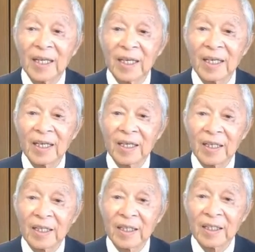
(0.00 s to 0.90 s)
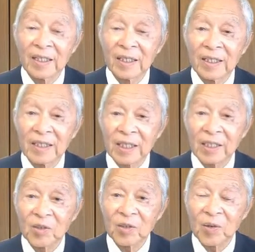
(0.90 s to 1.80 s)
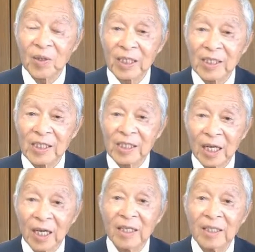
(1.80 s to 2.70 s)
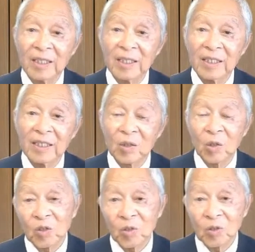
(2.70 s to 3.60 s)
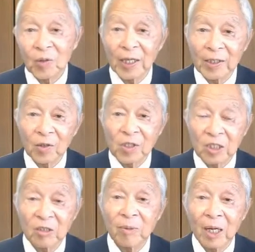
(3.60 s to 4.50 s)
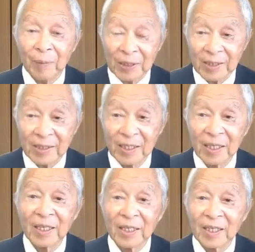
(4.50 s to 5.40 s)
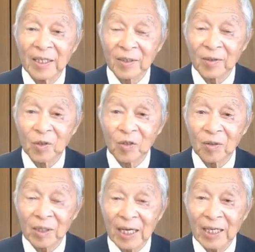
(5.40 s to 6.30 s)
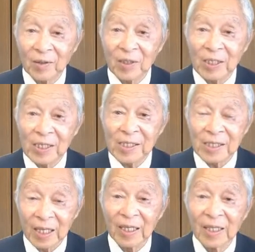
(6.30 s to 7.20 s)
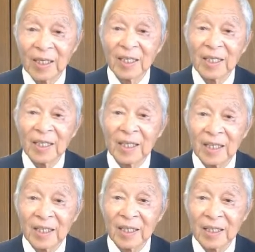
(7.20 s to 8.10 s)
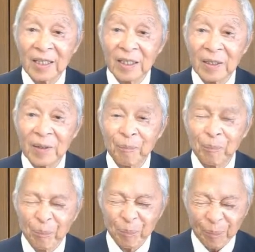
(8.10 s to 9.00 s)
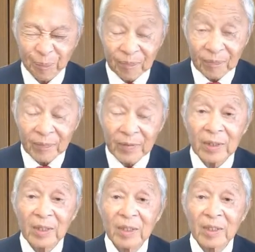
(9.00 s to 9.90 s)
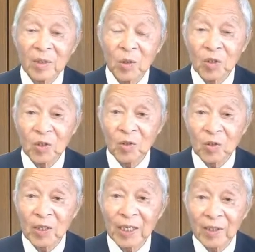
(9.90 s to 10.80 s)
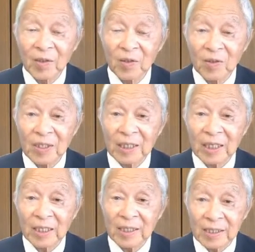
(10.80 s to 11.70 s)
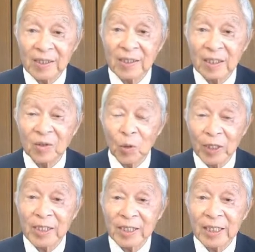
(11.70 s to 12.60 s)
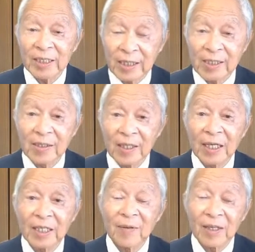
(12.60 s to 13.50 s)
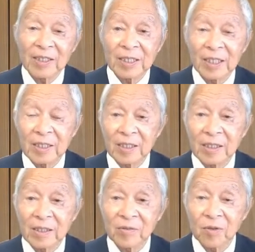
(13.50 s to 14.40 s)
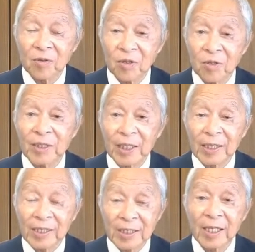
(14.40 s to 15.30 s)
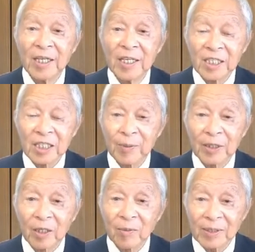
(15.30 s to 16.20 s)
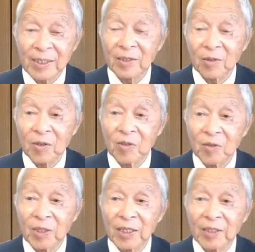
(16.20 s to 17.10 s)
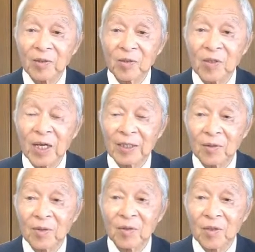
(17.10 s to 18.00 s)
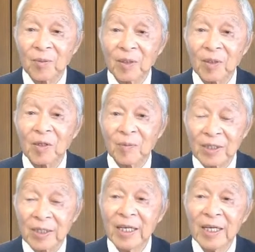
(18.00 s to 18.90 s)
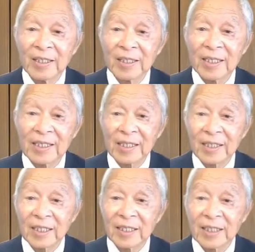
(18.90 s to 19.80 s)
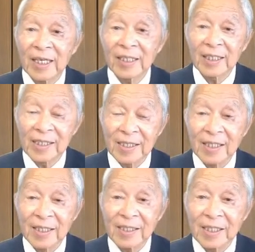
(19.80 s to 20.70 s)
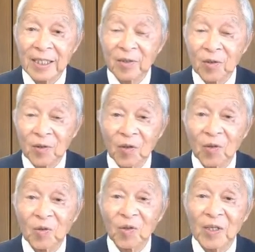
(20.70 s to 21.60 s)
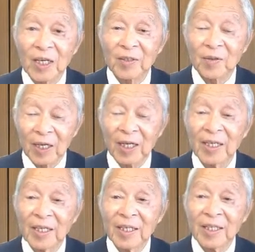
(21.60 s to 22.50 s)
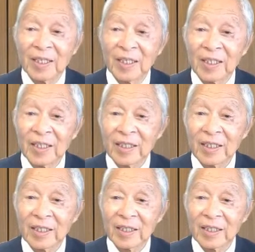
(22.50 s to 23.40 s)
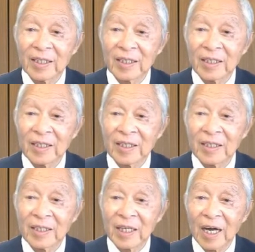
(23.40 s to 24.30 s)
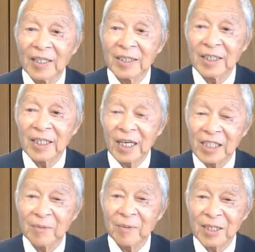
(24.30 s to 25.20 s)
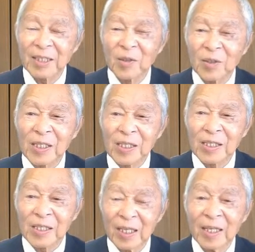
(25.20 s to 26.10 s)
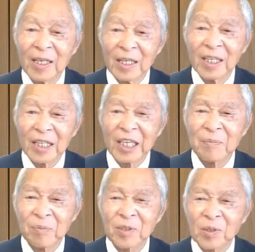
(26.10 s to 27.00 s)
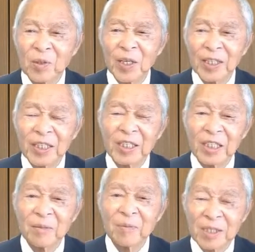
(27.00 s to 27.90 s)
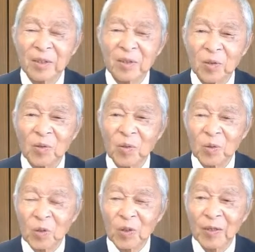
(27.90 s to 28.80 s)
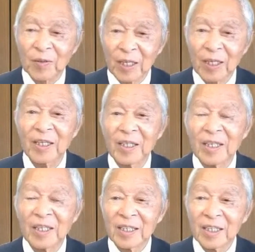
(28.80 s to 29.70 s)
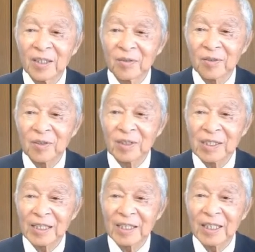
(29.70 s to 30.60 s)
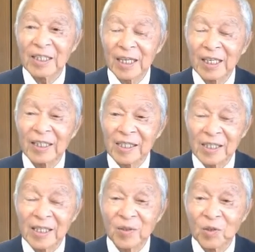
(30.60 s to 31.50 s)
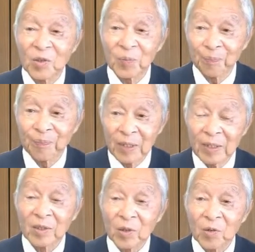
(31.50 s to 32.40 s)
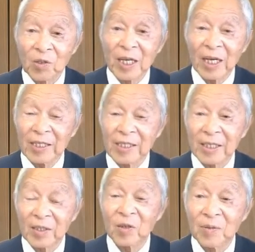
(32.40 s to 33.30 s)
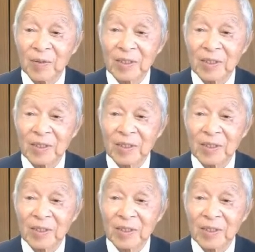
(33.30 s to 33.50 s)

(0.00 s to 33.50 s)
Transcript: えー、先ほどお話しした、えー、東京都内のシルバーパス、えー、このカードでですね、えー、東京都内の地下鉄都営地下鉄あるいは私鉄を含めたですね全てのバスが乗り放題というカードを含めております。で残念ながらですね現在のところこのカードが、えー、IT 化してませんのでですね、え現物を駅員に見せるということなので、えー、残念ながらですねこのところに貼り付けており